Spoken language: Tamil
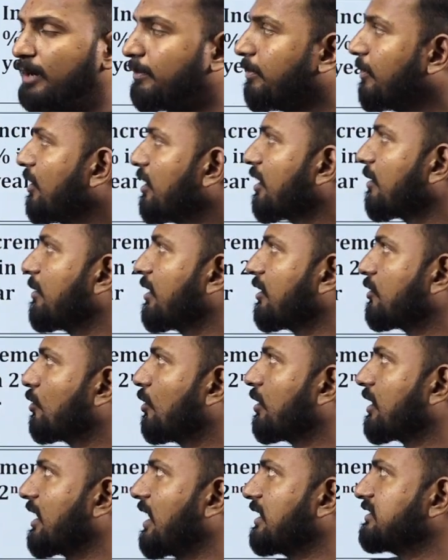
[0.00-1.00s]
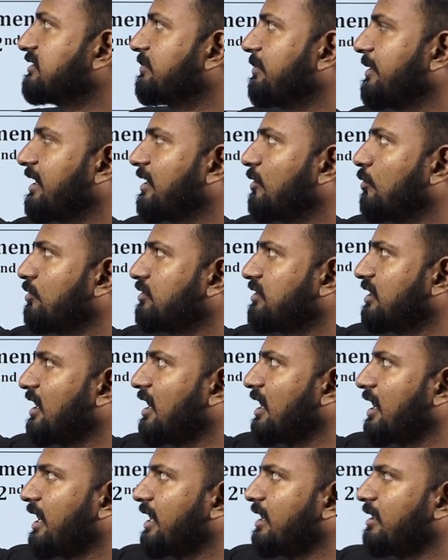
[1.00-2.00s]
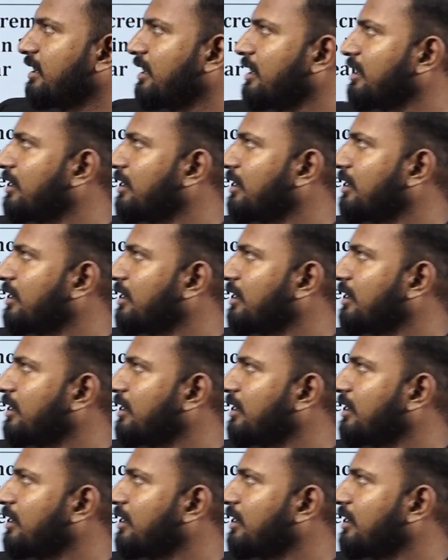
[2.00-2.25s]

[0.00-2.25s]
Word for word: அப்போது நம்மளுக்கு டோட்டல் அஞ்சு பேருக்கு கொடுத்துருக்காங்கன்னு